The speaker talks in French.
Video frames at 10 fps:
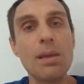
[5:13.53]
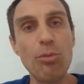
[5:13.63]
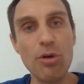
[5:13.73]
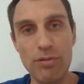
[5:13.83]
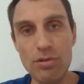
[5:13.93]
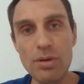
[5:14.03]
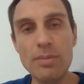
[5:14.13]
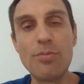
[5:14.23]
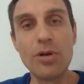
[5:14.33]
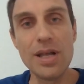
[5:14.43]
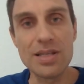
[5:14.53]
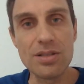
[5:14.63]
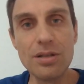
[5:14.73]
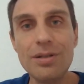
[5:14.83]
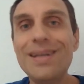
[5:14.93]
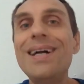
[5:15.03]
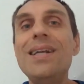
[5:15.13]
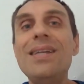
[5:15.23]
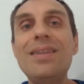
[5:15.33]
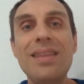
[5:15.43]
peut évoluer, mais pour l'instant,
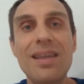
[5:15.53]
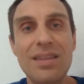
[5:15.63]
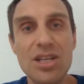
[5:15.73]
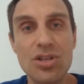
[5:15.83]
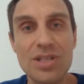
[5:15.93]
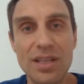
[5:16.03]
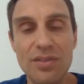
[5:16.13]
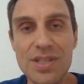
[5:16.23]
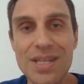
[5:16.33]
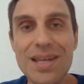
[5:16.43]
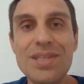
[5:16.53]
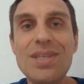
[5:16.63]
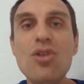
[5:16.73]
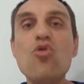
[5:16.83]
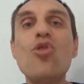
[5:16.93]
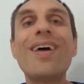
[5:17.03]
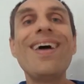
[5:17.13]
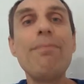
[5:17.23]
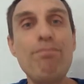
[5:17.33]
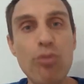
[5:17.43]
l'idée de l'intelligence artificielle, c'est une
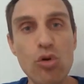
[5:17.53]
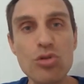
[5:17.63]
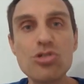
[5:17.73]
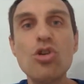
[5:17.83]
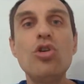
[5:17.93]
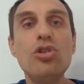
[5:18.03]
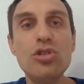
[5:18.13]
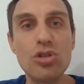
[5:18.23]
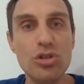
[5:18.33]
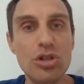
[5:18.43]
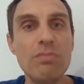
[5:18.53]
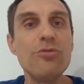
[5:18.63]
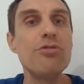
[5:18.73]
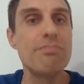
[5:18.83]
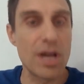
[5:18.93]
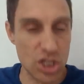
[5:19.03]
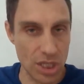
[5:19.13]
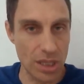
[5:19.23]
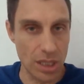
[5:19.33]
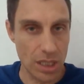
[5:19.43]
réponse autonome d'une
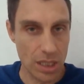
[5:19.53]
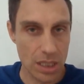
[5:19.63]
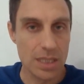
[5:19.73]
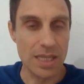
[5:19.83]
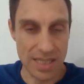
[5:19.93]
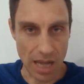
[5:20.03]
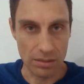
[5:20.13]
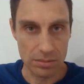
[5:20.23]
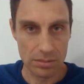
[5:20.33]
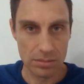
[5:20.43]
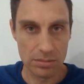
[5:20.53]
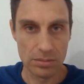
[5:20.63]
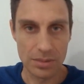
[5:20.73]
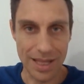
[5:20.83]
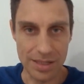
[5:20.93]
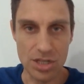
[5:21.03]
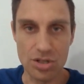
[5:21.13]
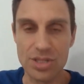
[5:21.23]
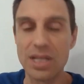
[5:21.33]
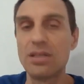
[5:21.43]
machine. C'est ça,
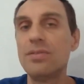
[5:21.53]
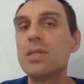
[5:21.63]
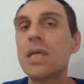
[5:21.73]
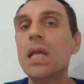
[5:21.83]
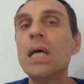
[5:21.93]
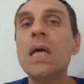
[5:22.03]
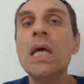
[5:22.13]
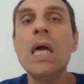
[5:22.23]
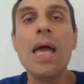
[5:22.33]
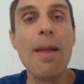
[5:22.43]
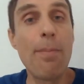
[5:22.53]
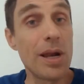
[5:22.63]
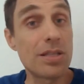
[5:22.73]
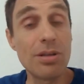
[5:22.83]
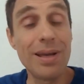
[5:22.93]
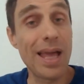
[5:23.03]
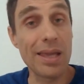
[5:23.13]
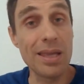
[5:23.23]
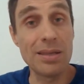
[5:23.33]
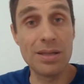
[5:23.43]
l'intelligence artificielle. Et pour l'instant, elle n'a
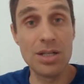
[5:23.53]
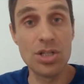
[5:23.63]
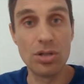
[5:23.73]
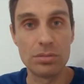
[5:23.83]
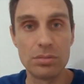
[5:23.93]
rien d'intelligent.